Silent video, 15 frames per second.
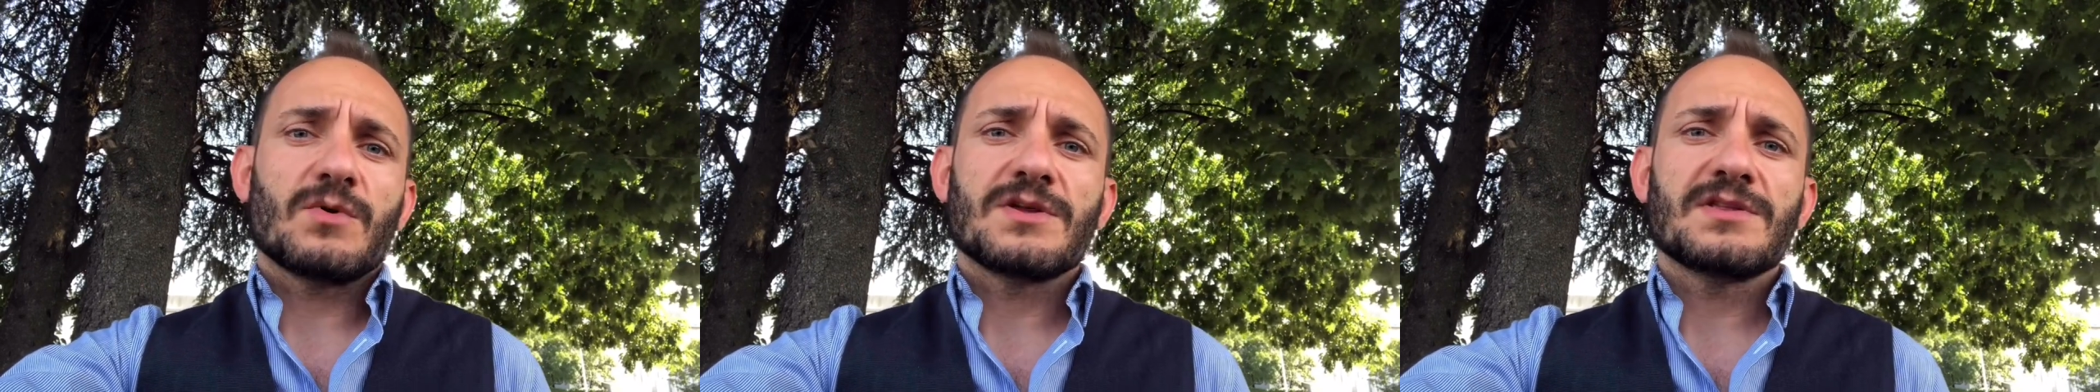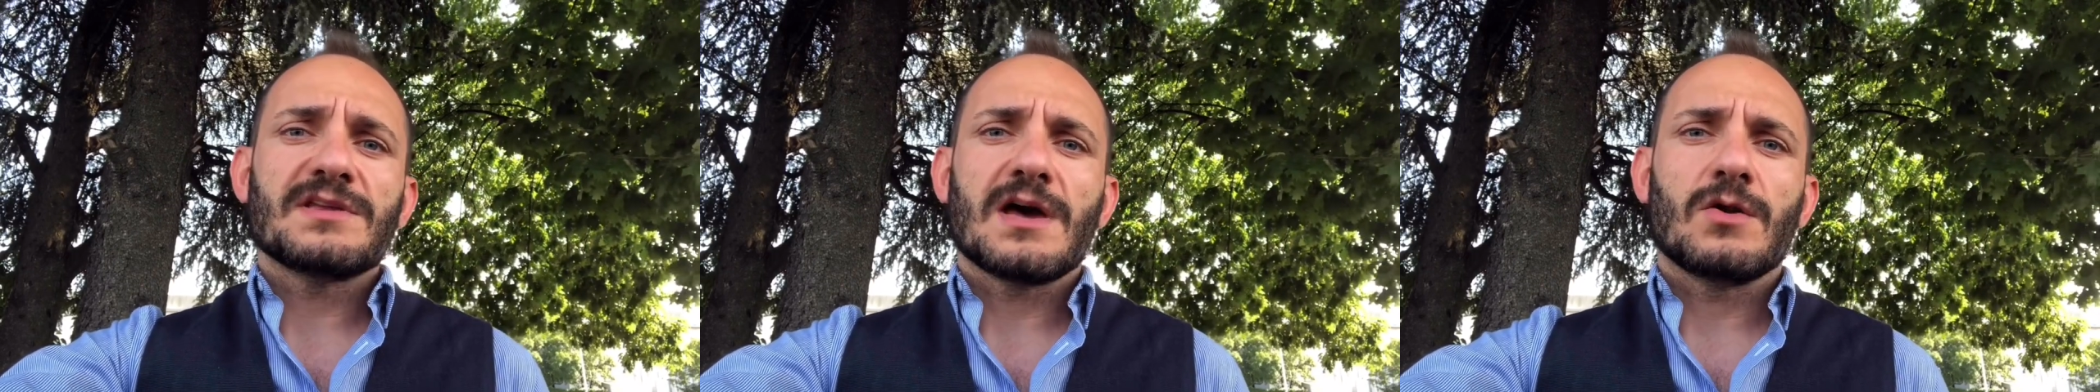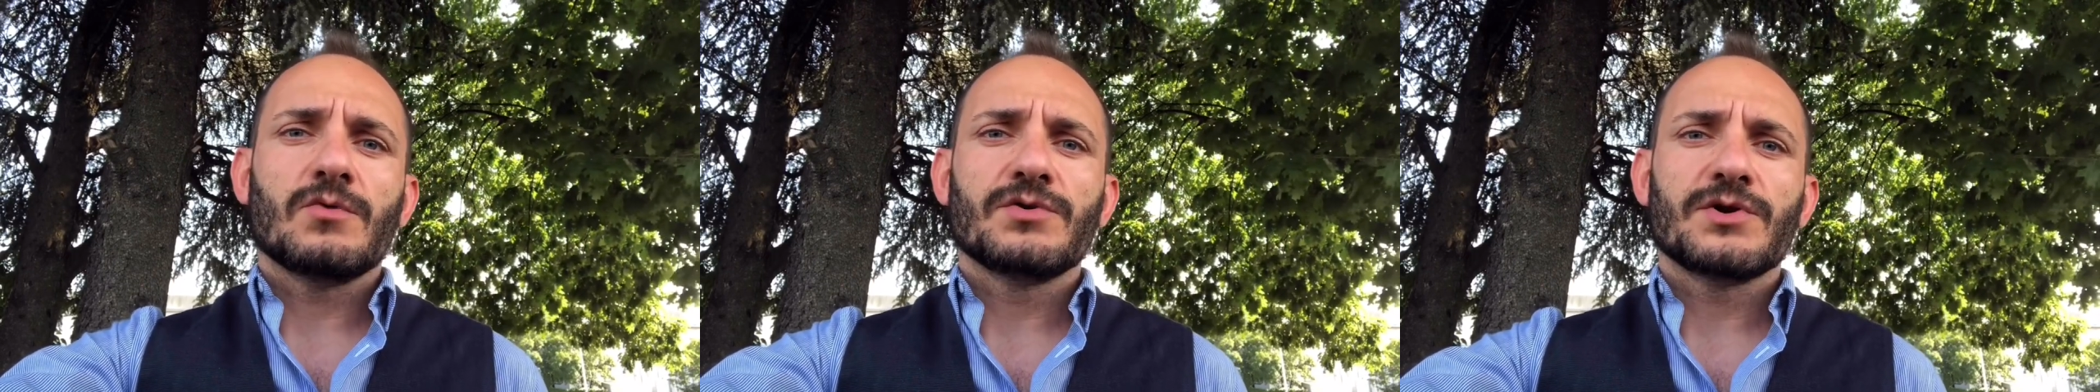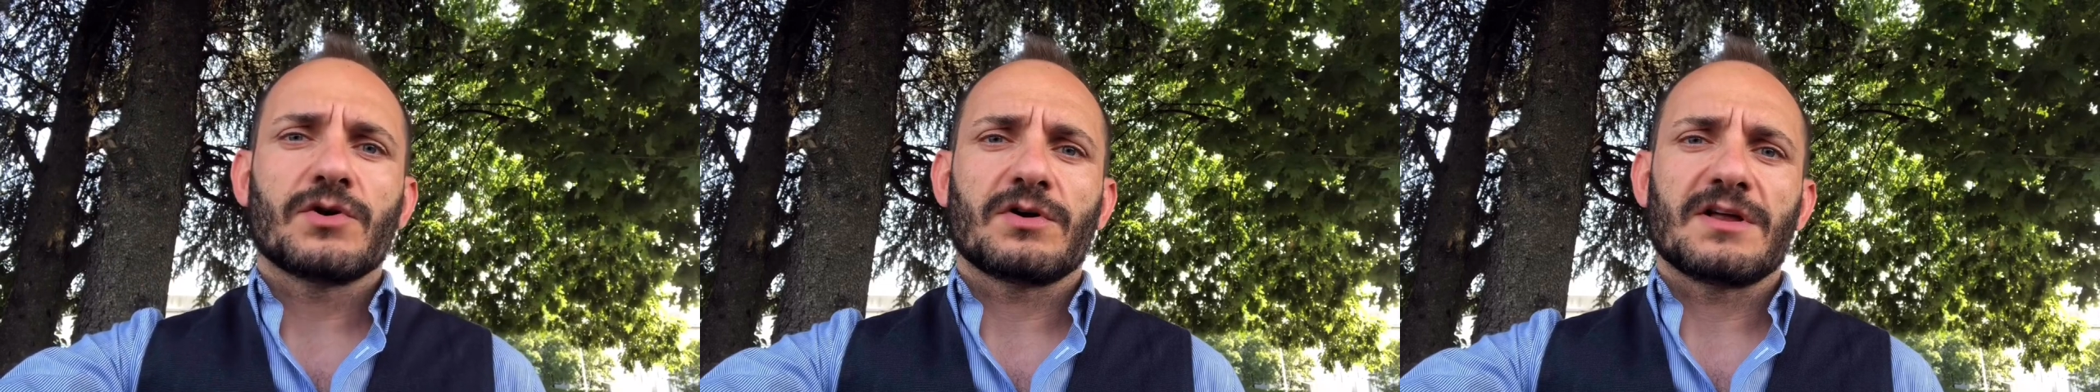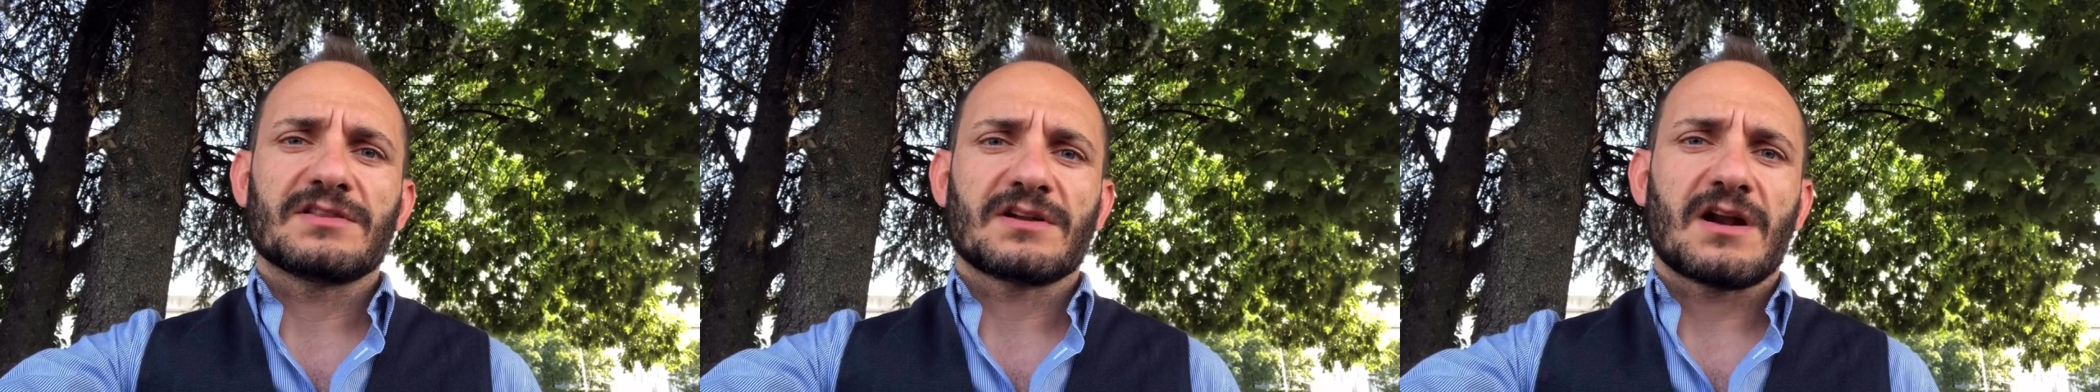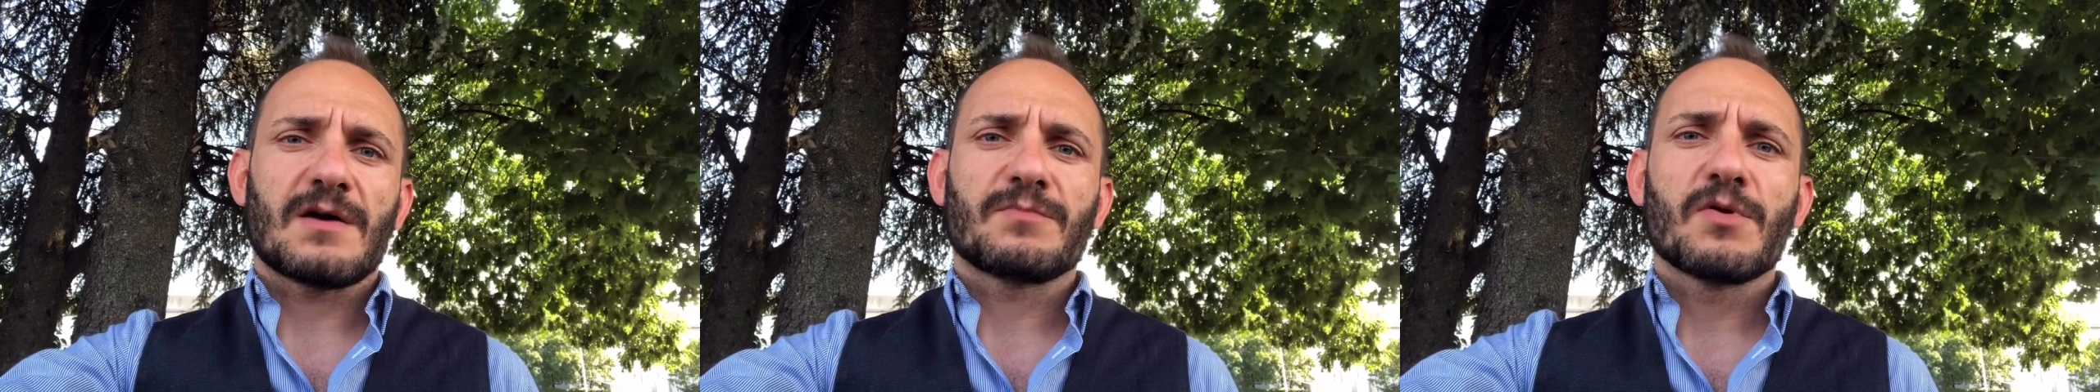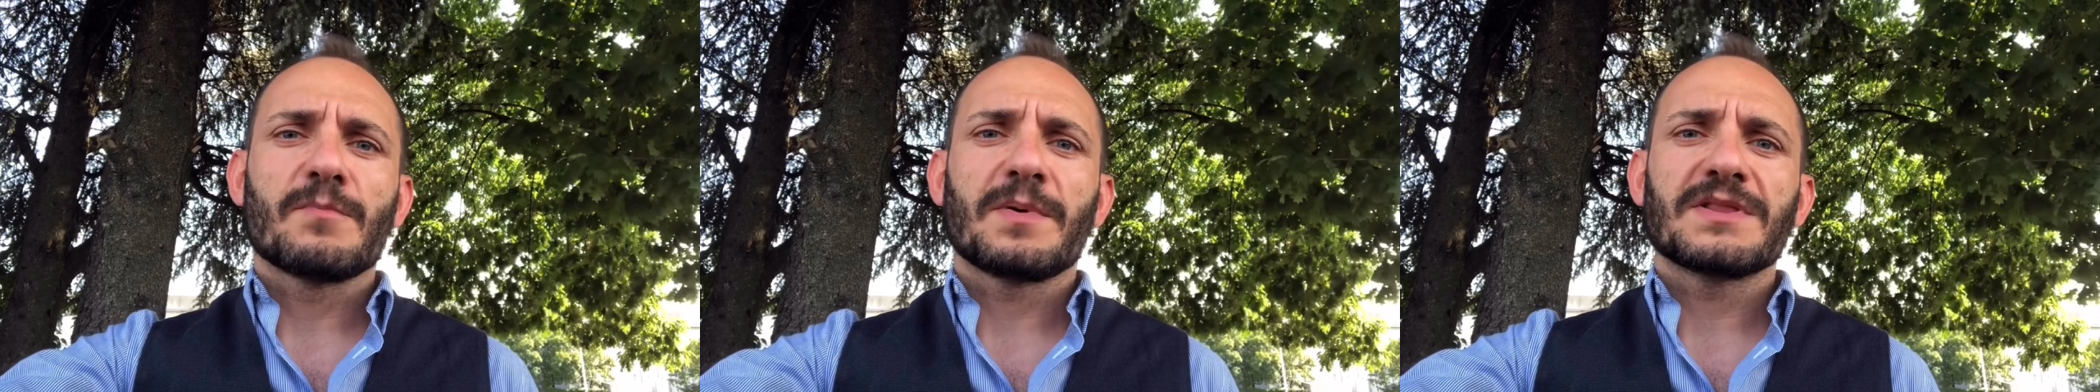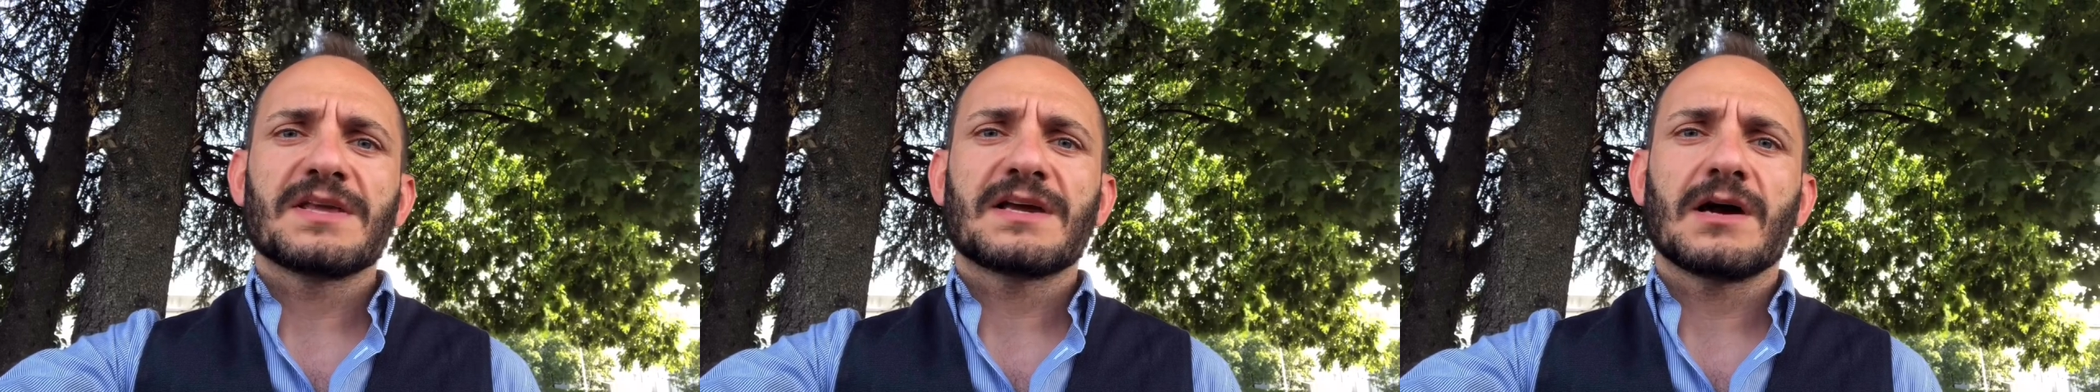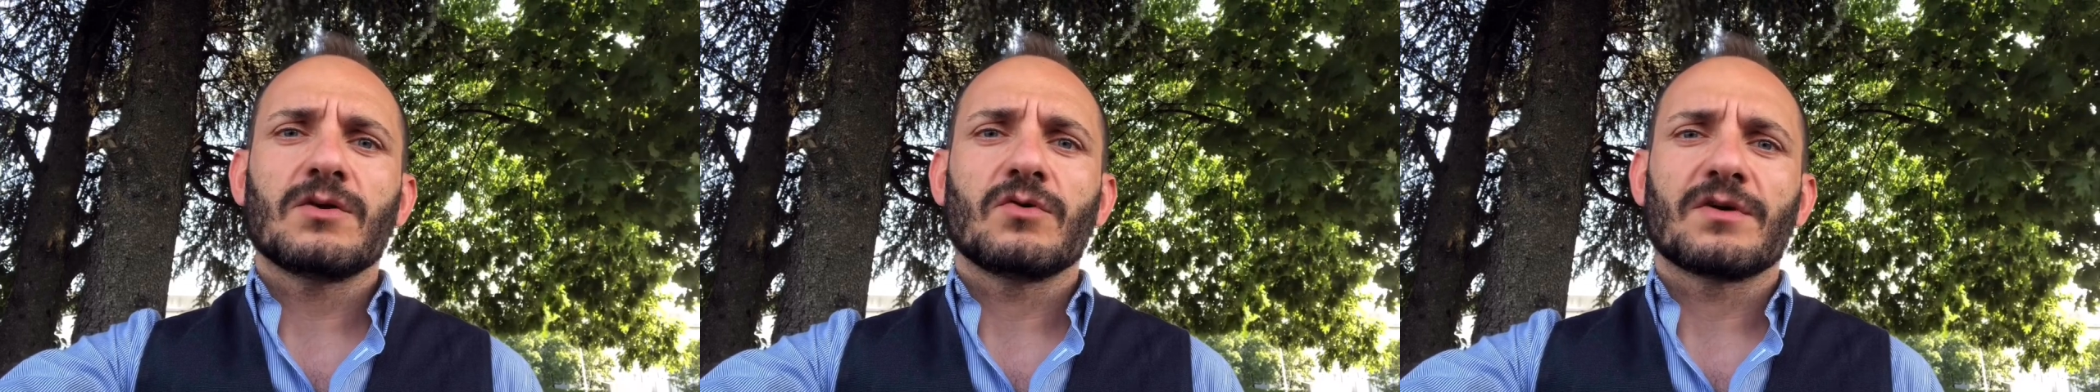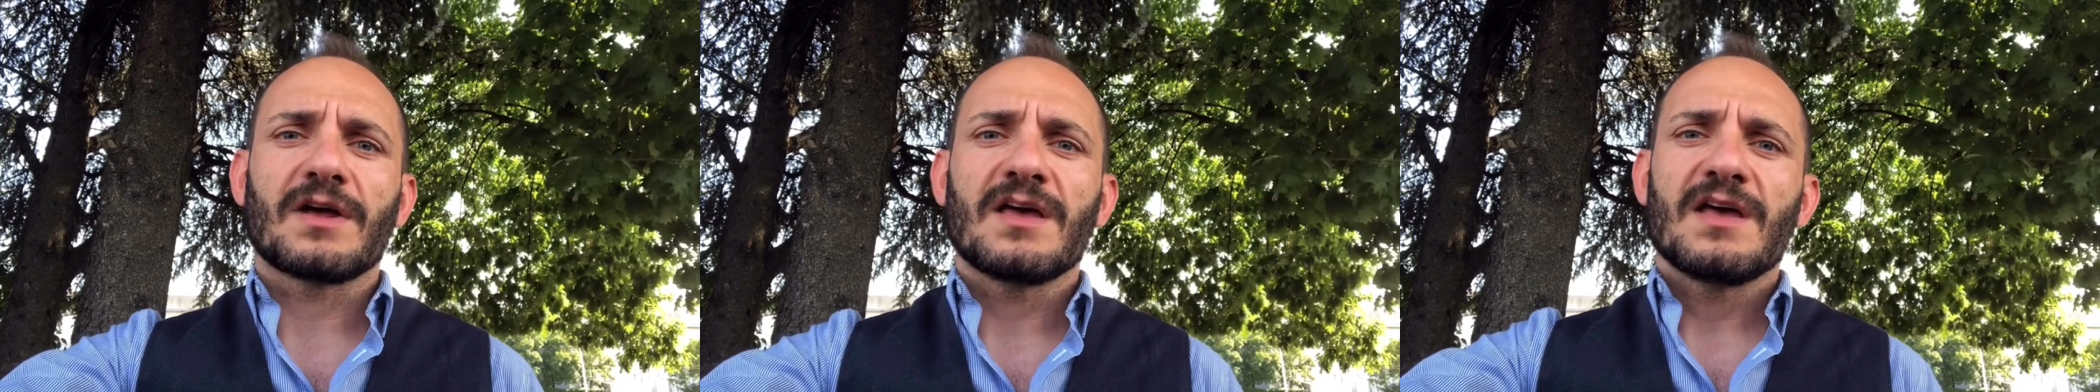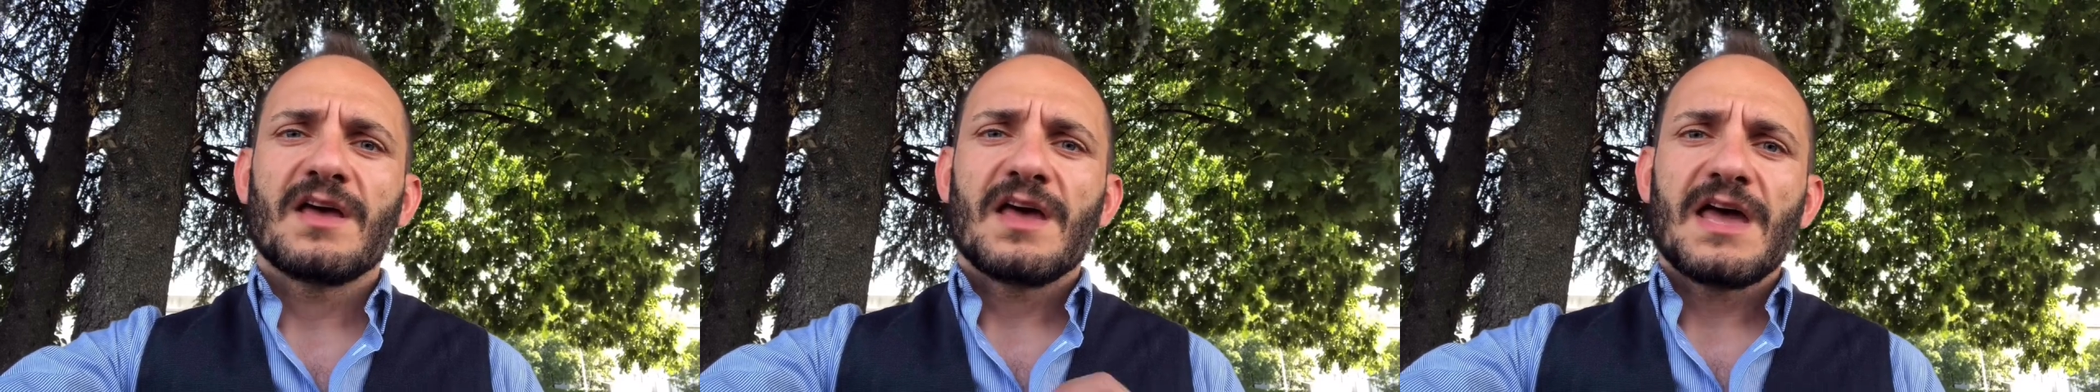quindi è l'unione tra una pompa di calore